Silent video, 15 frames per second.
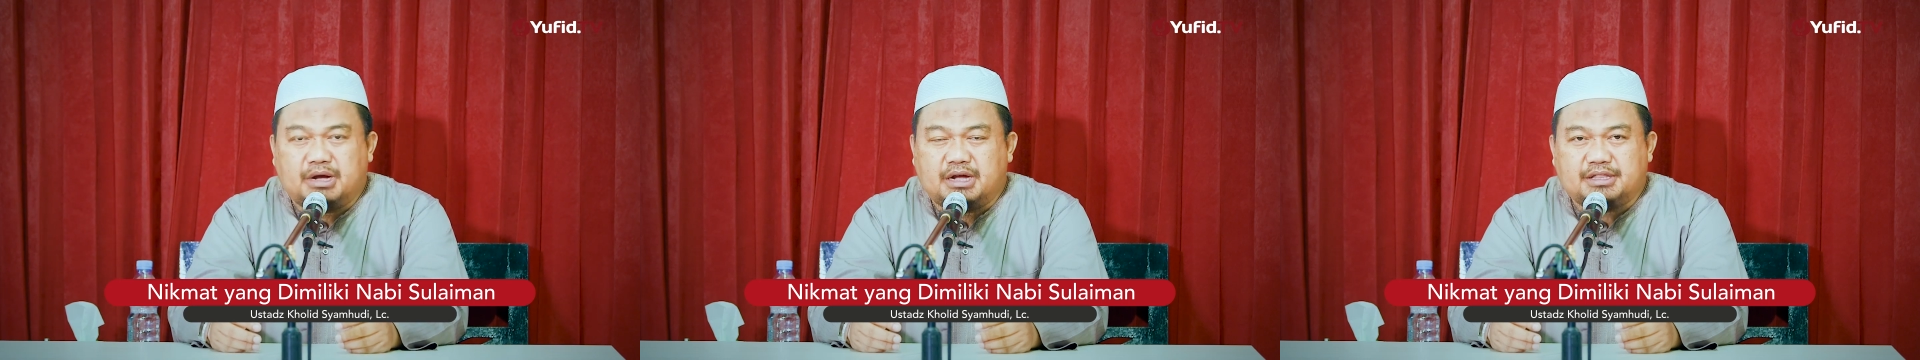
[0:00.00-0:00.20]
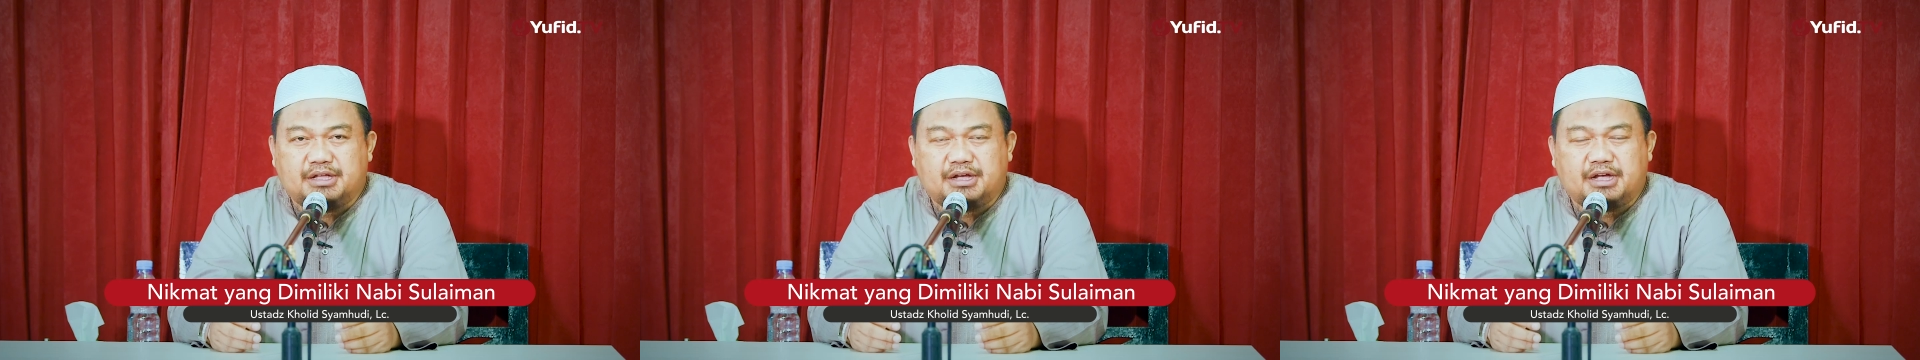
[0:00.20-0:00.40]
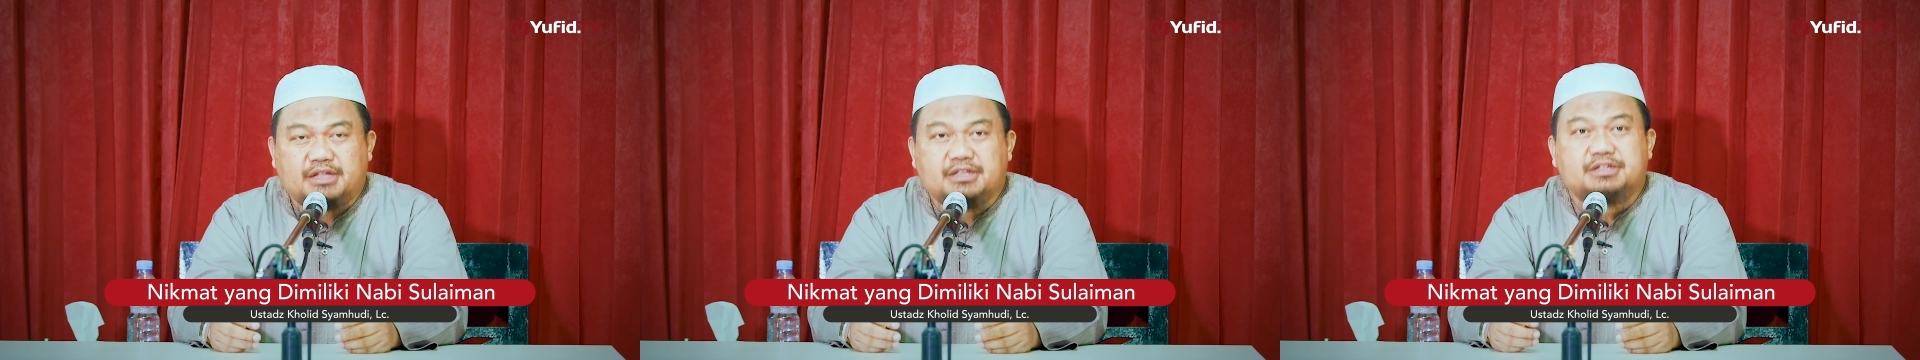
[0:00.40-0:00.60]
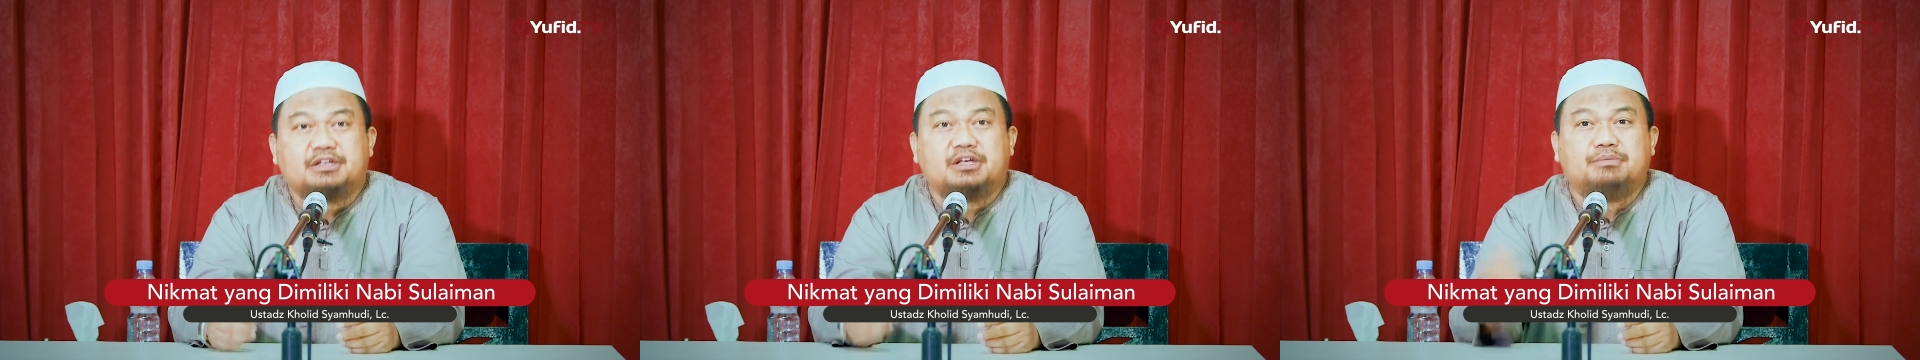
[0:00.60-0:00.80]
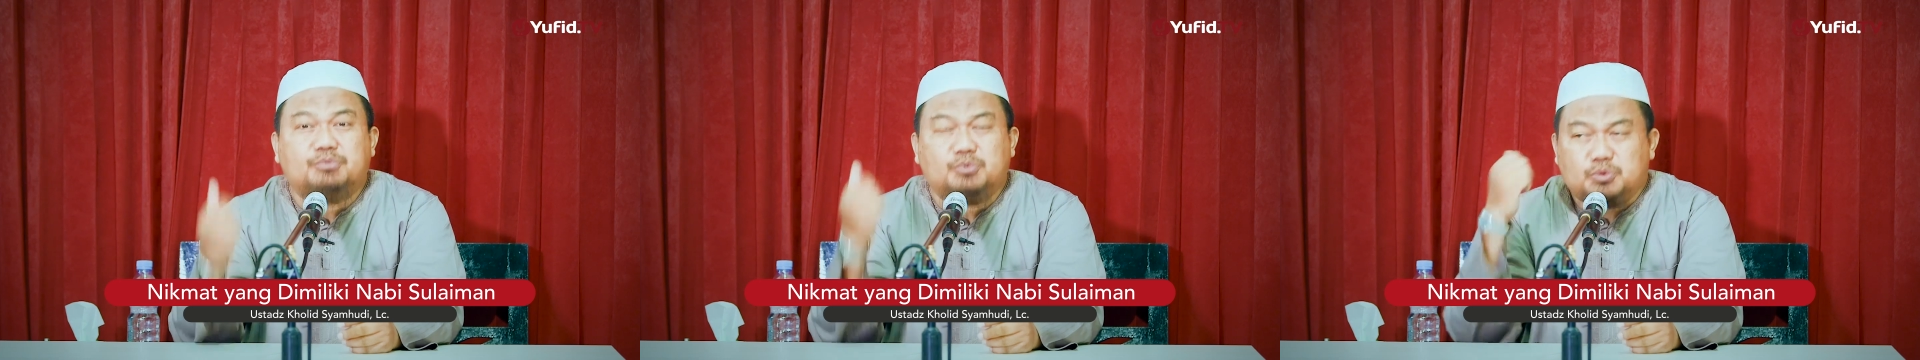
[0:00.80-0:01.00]

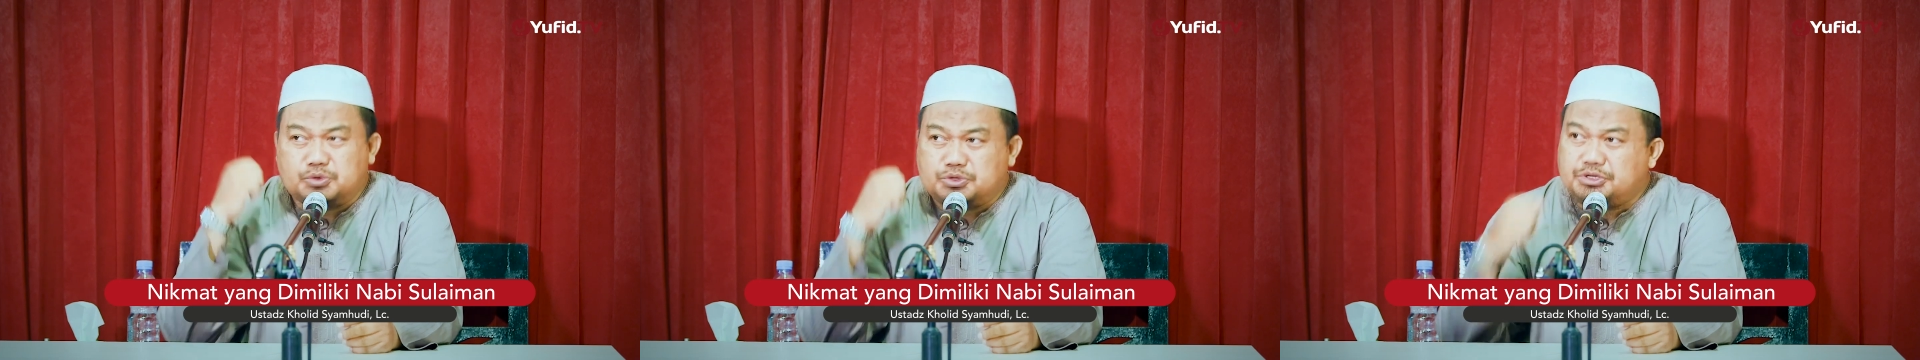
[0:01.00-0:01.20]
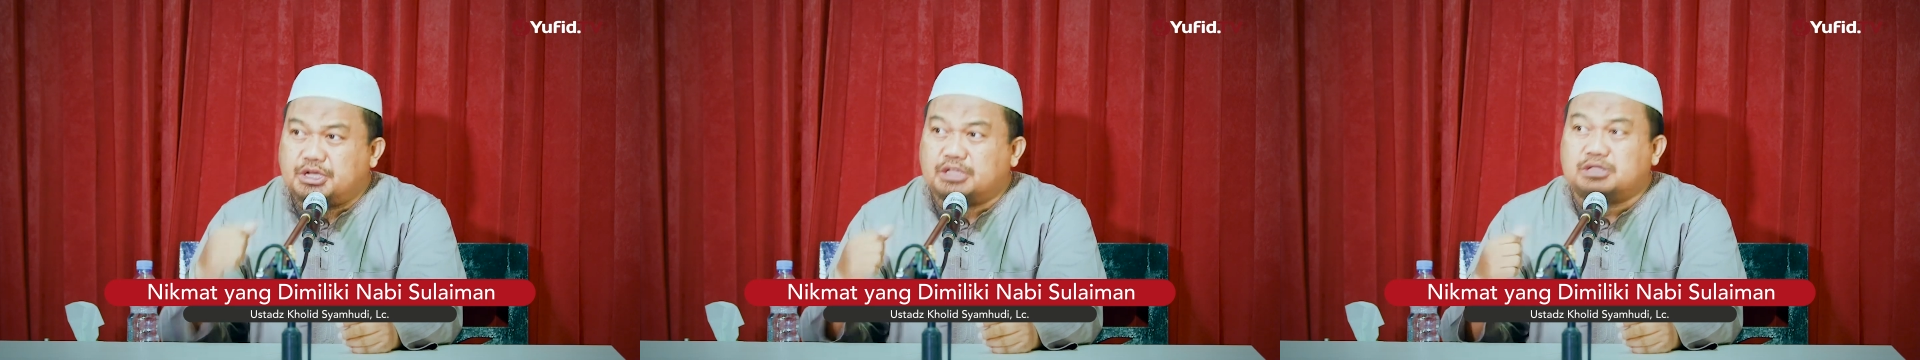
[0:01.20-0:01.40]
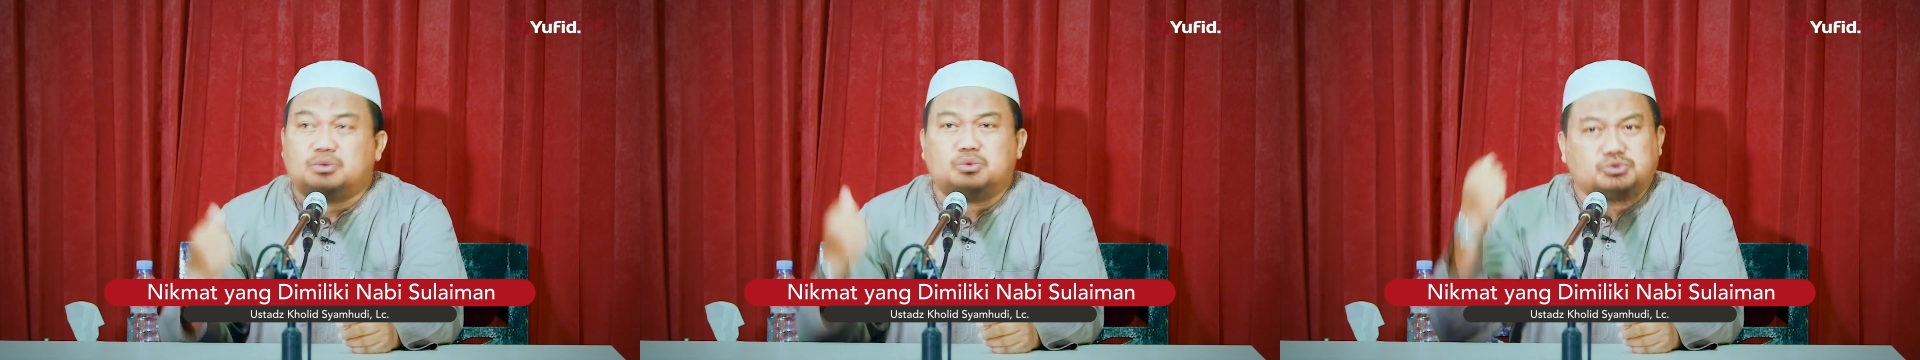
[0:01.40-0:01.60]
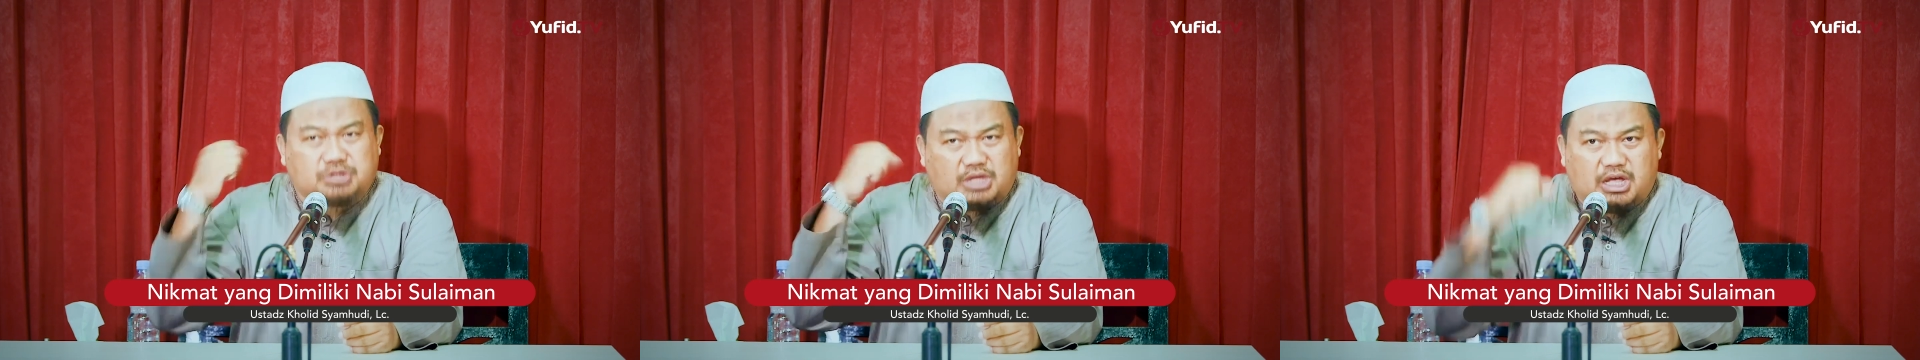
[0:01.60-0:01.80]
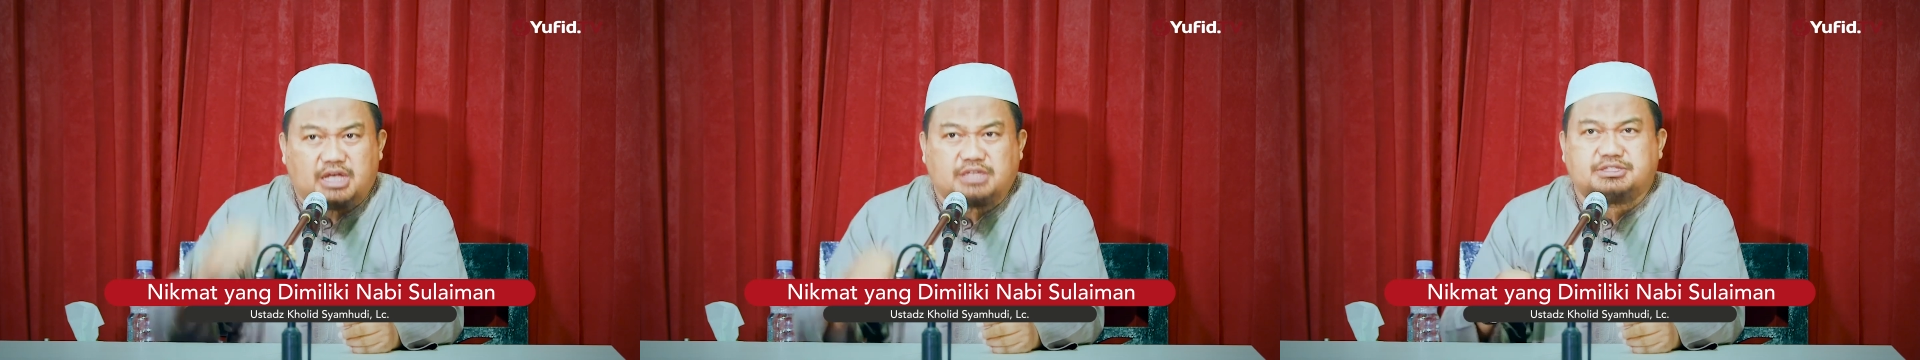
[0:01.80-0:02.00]
mengatakan kemudian
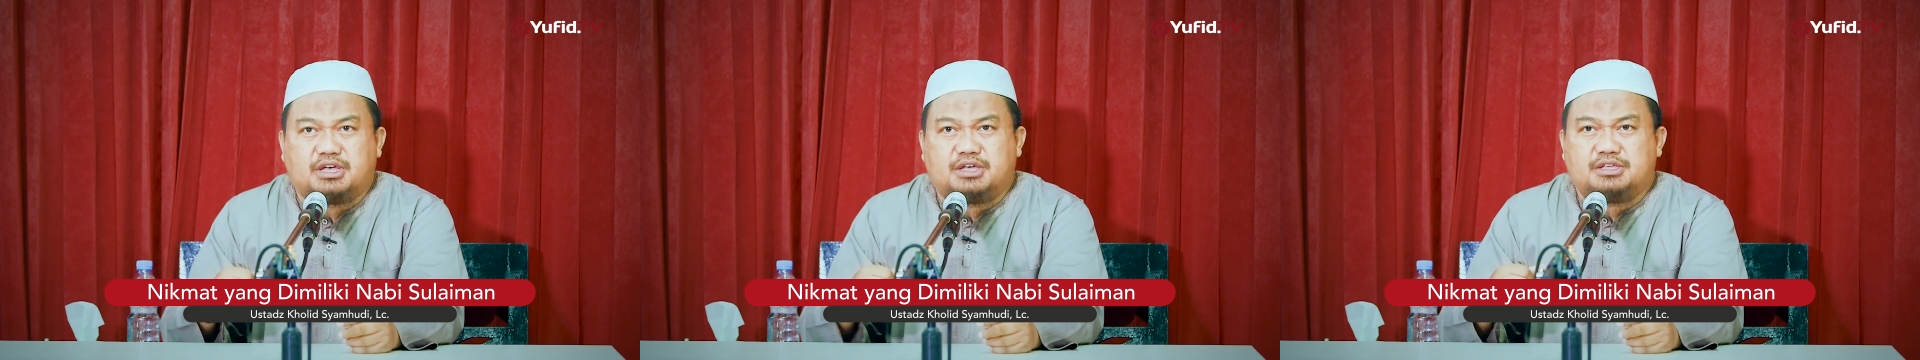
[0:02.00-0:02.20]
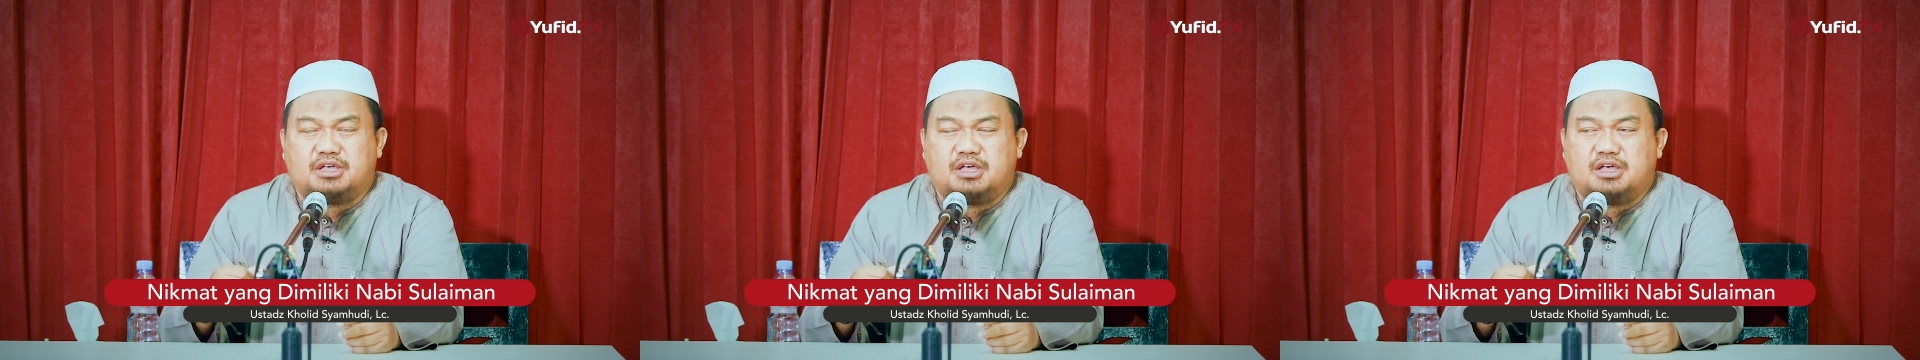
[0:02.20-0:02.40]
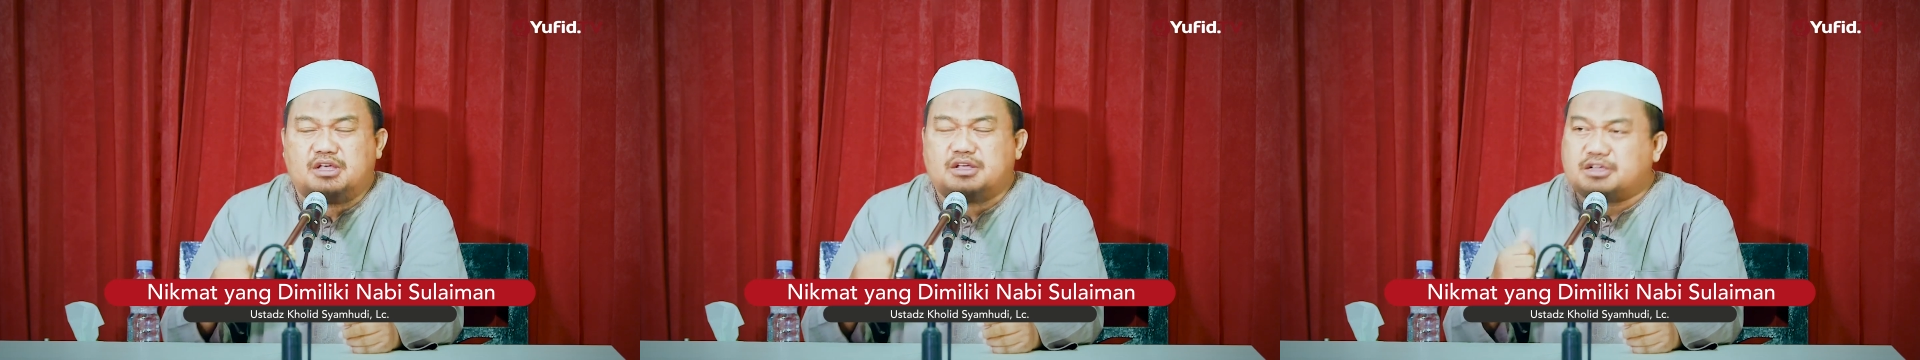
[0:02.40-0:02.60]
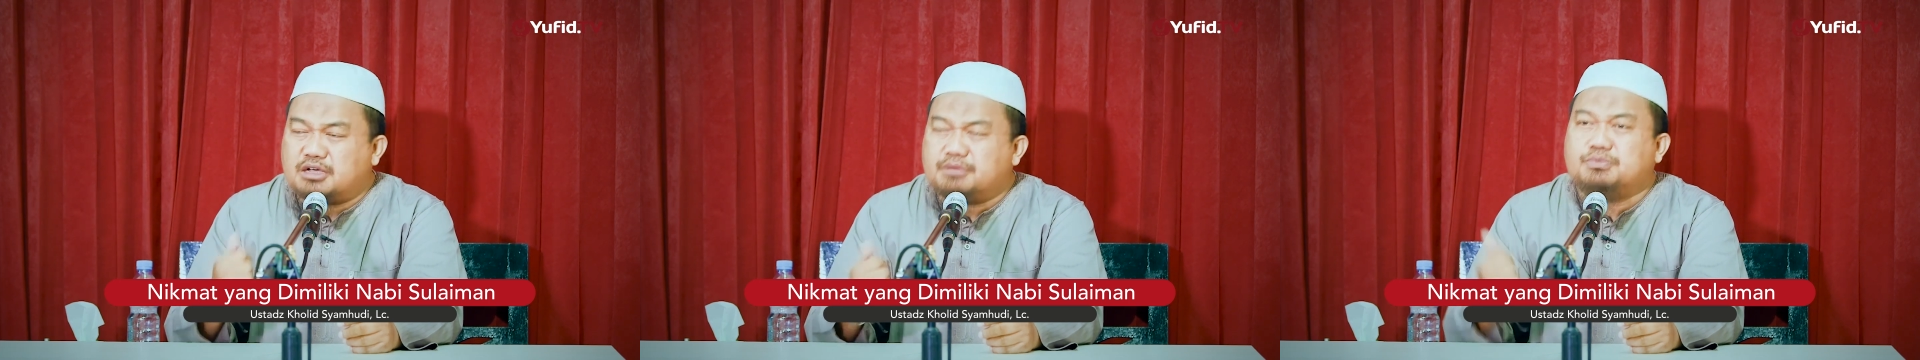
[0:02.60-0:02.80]
usaha saya,